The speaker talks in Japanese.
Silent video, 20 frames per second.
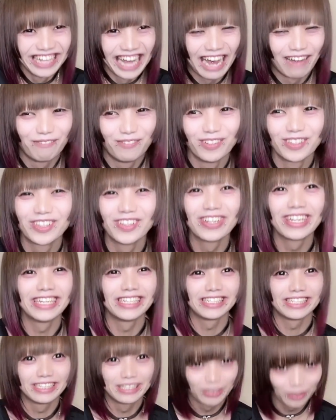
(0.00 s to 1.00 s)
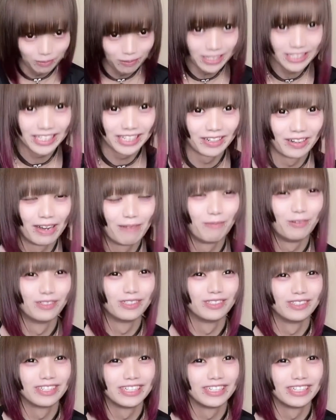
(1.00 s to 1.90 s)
アポトキシン飲ませろアポト